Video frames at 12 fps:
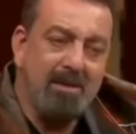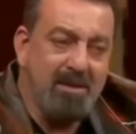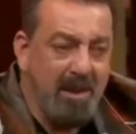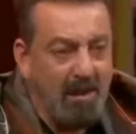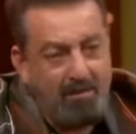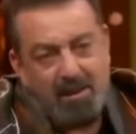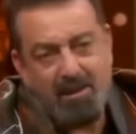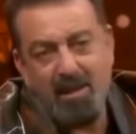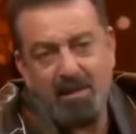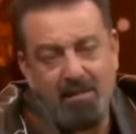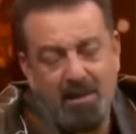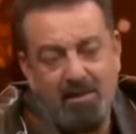मैं जेल
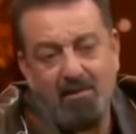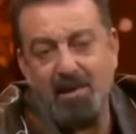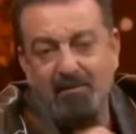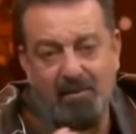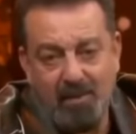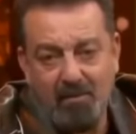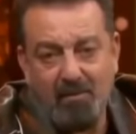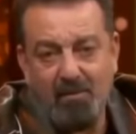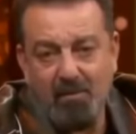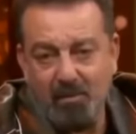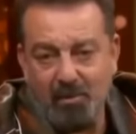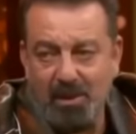में था मेरी वाइफ
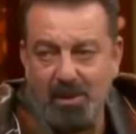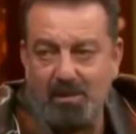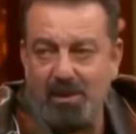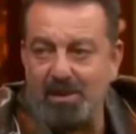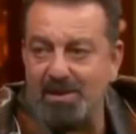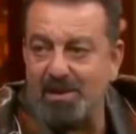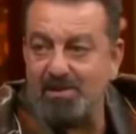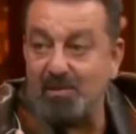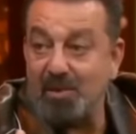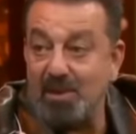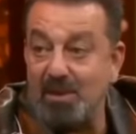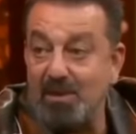ने उनको दो तीन
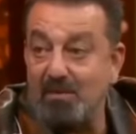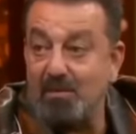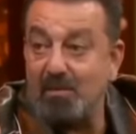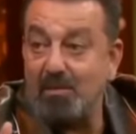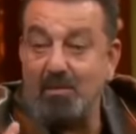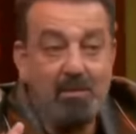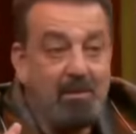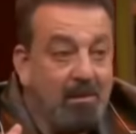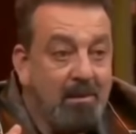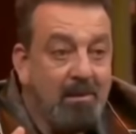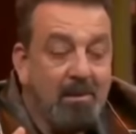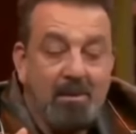किस्से सुना दिए तो
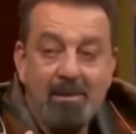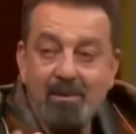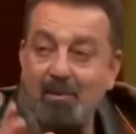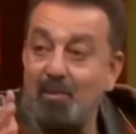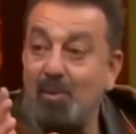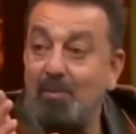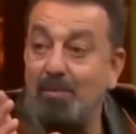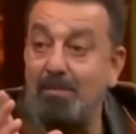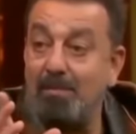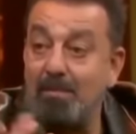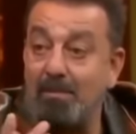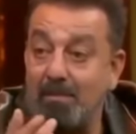
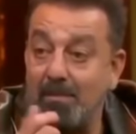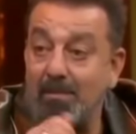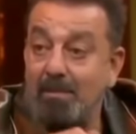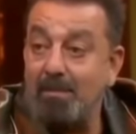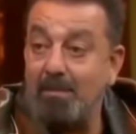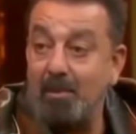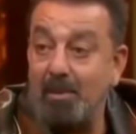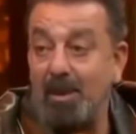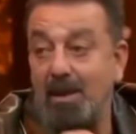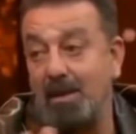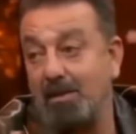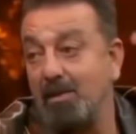उनको
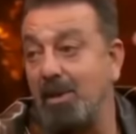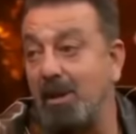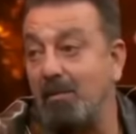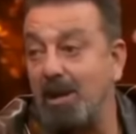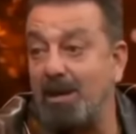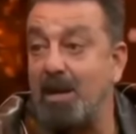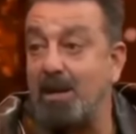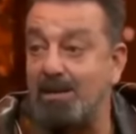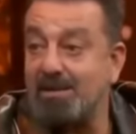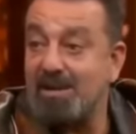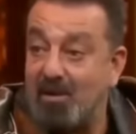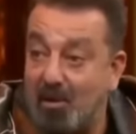बोले यार ये तो कमाल
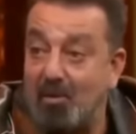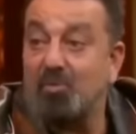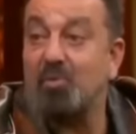के किस्से